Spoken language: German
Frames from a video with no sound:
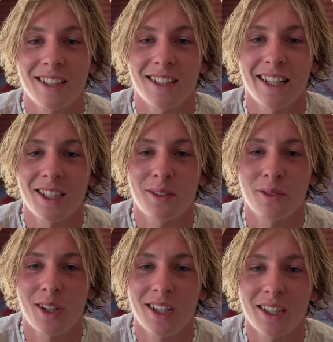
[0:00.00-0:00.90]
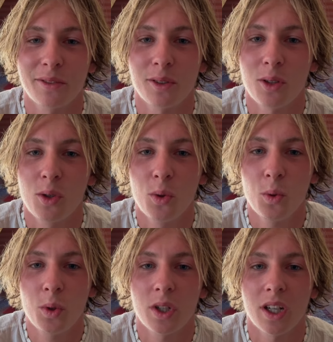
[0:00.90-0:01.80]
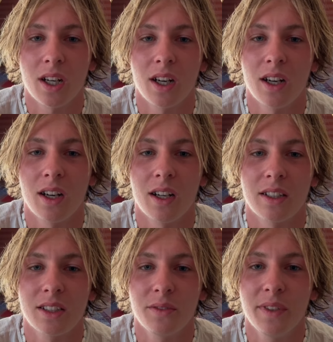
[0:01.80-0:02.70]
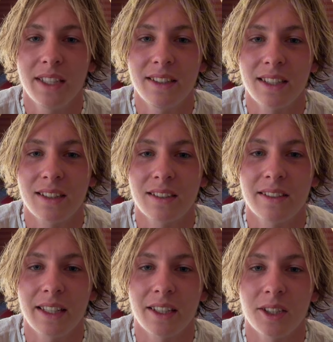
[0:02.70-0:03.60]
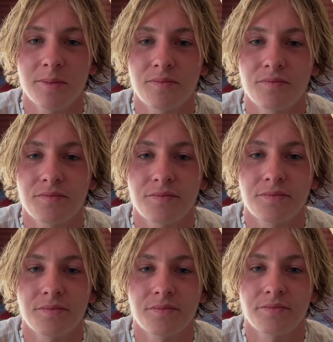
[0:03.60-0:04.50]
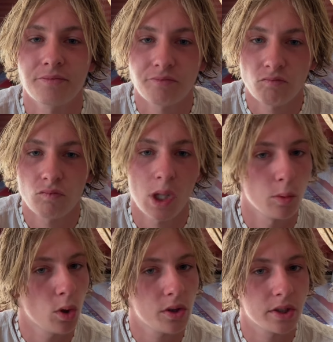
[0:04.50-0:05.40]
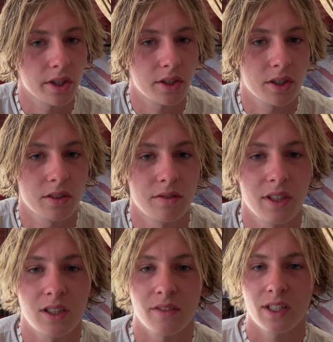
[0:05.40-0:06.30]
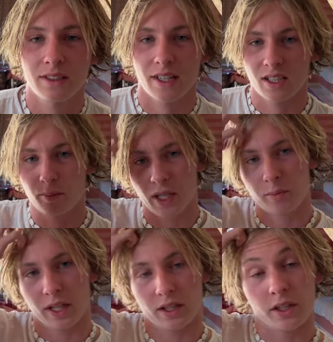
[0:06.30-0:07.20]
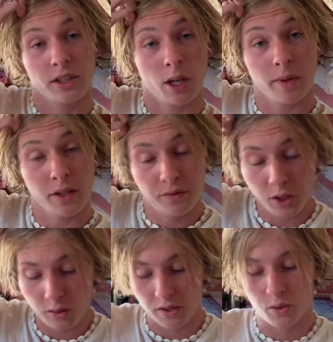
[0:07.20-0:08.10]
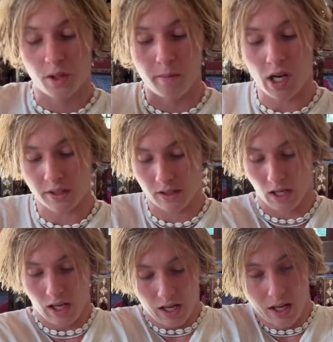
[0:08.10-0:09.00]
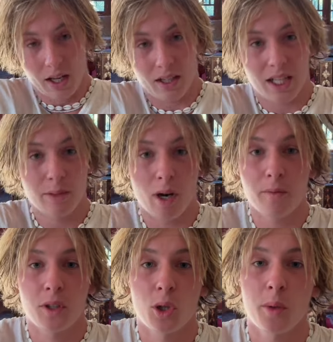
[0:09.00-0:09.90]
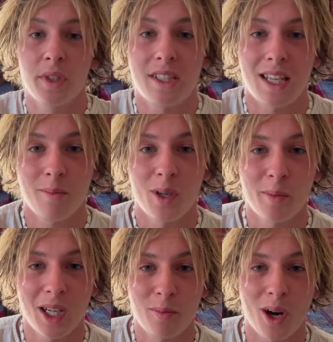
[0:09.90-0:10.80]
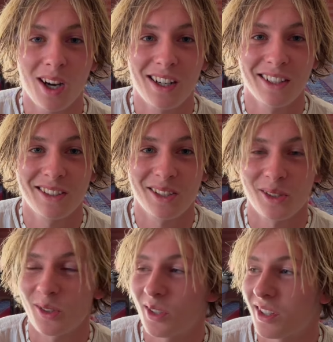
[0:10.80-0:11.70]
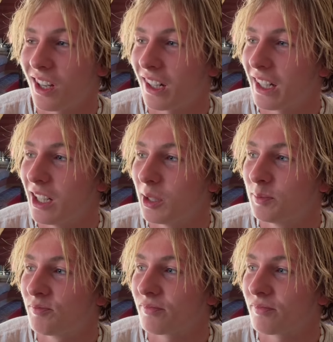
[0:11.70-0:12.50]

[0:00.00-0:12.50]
Nächste Frage von Luca. Die wichtigsten Dinge im Rucksack während der Weltreise Backpacker. Ich habe ein Video dazu gemacht, gleich am Anfang noch im Dezember, meine Packliste sozusagen. Ähm,